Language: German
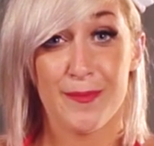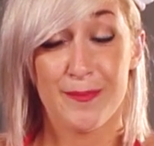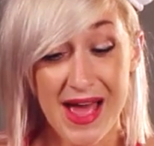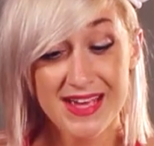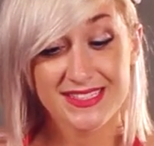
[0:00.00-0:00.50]

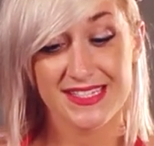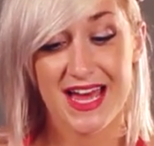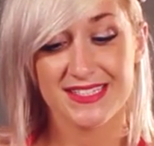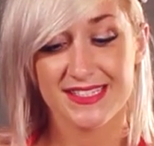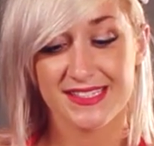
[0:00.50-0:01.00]
Bach
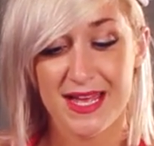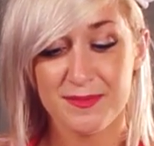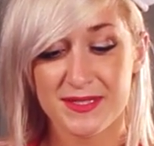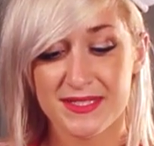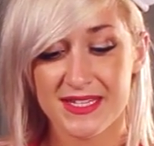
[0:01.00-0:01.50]
sah sich
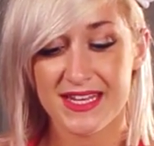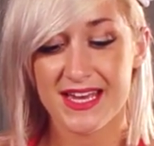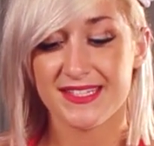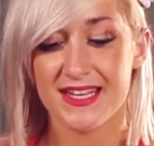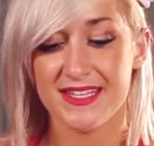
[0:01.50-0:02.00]
selbst in
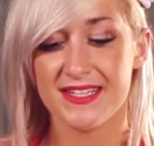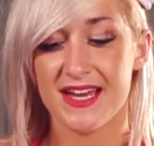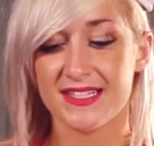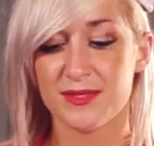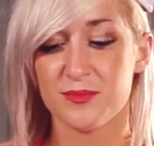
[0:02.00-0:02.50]
erster Linie
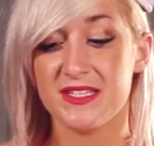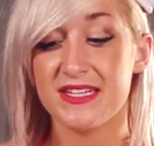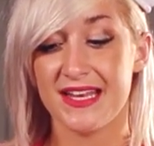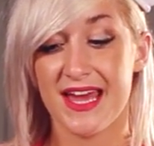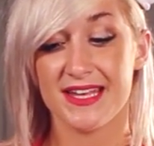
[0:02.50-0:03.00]
als
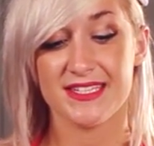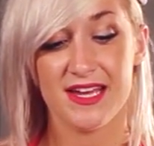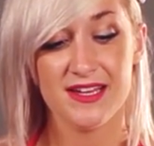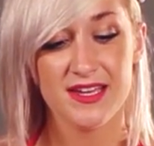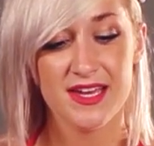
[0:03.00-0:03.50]
Musikgelehrter,